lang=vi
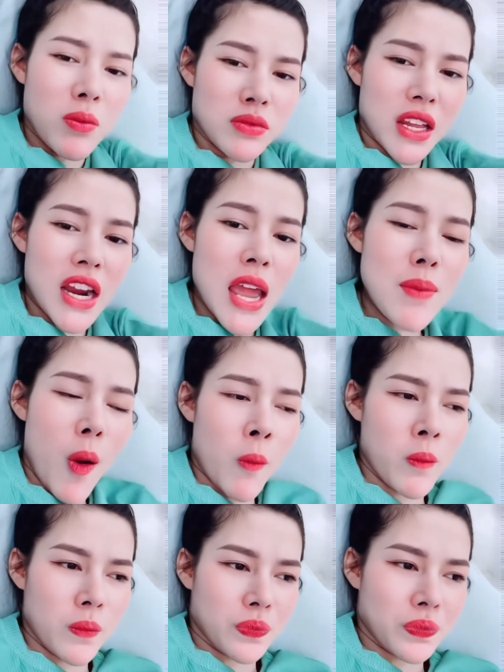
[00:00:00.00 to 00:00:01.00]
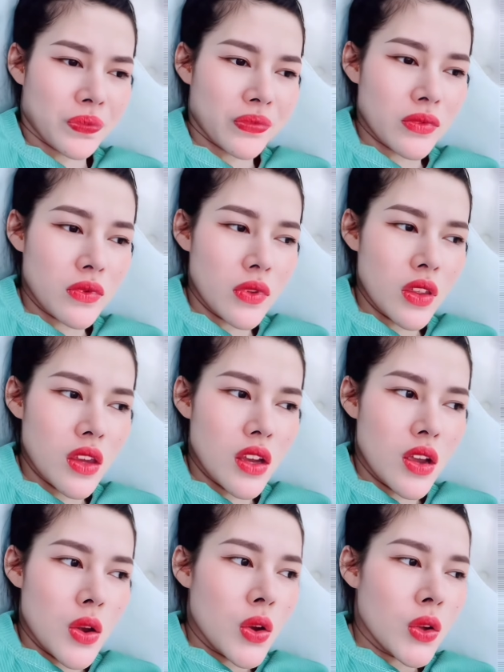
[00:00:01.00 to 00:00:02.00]
lòng ta để bụng
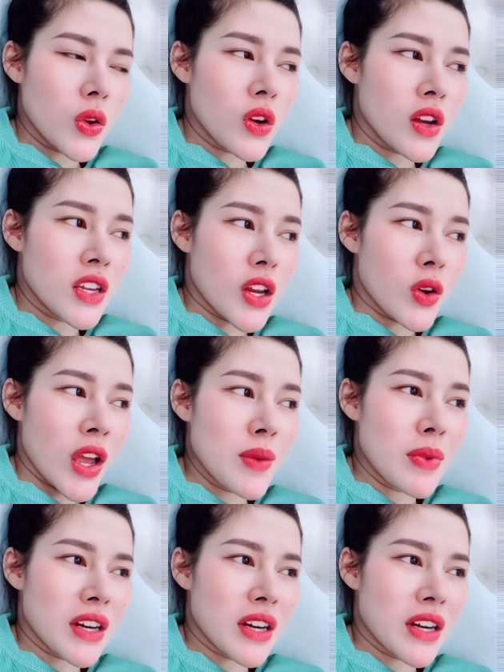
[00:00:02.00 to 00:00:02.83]
cho nên giờ nó thấy